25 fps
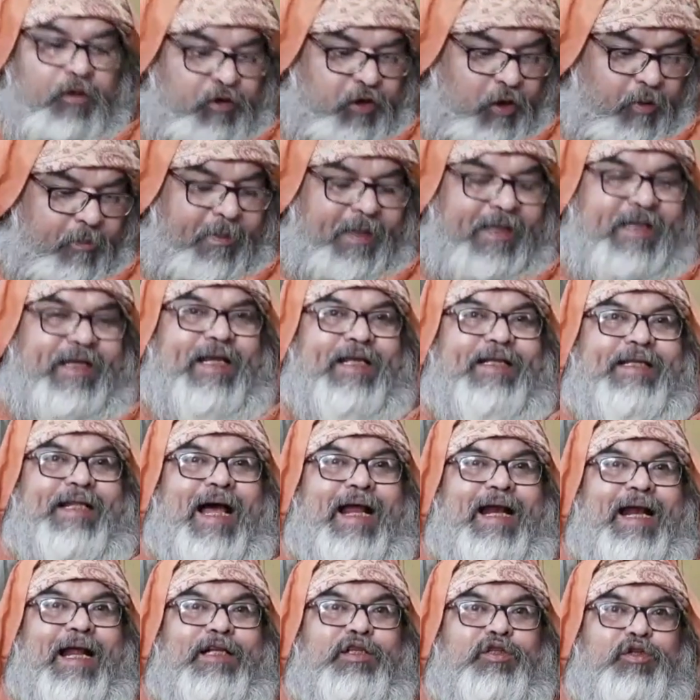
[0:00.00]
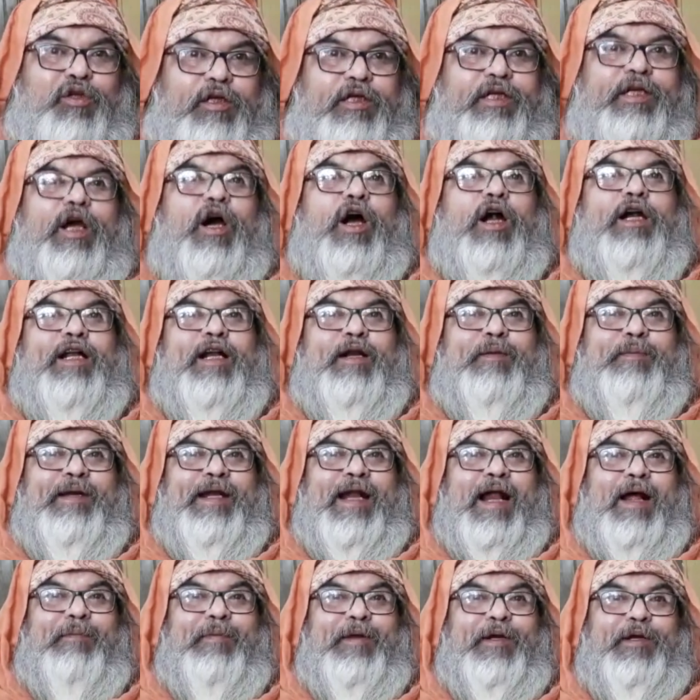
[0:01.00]
तो मैं ये डाला तो ये ऑर्डर
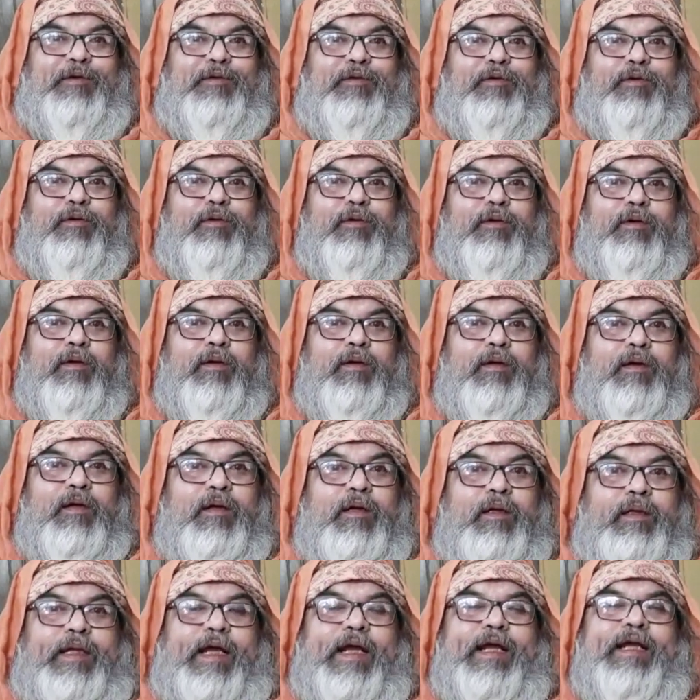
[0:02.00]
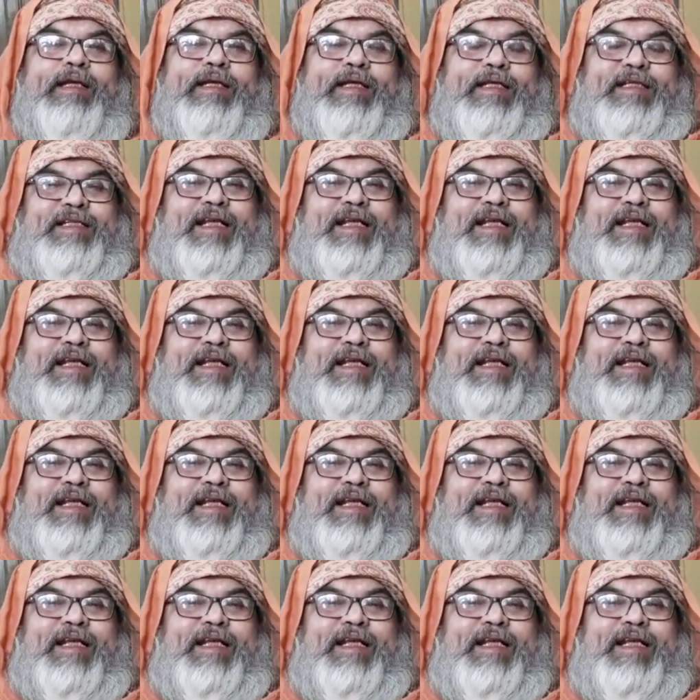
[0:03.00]
मिला मेरे को कि इनकी